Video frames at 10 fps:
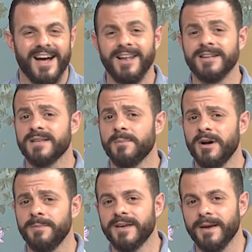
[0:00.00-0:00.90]
أحلى
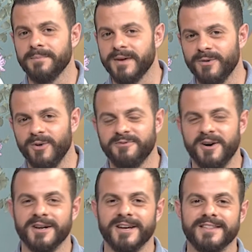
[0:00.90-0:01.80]
صباح بكمل
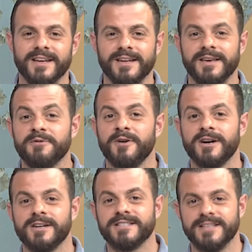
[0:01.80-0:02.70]
والفقرة التالية هي
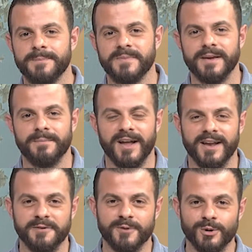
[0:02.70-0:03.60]
فقرة ثابتة مع
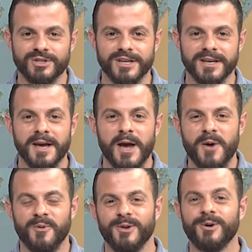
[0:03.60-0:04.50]
لايف كوتشنج
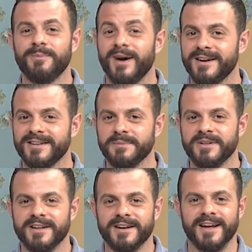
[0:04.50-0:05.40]
واليوم مع راني
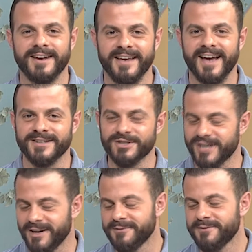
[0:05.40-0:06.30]
بيطار رح نحكي عن
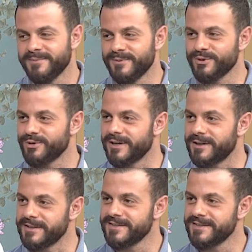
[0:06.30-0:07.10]
الشغف بونجور راني